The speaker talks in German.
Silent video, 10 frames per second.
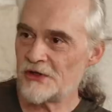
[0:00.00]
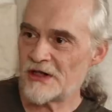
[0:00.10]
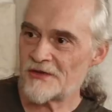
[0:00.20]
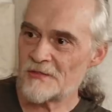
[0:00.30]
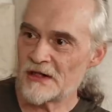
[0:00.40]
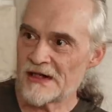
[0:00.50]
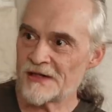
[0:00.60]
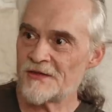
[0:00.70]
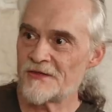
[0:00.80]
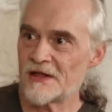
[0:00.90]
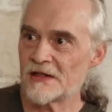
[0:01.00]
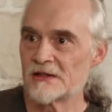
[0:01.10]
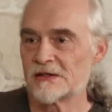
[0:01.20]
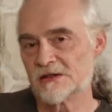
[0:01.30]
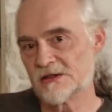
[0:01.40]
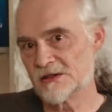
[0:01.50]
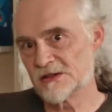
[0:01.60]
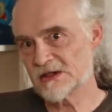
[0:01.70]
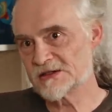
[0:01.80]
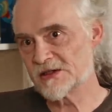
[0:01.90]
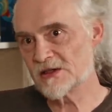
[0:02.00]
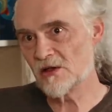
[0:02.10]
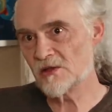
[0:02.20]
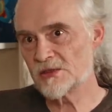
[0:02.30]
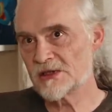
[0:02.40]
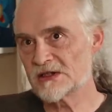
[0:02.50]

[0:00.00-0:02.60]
würde ich erstmal gerne sagen, äh, dass ich glaube,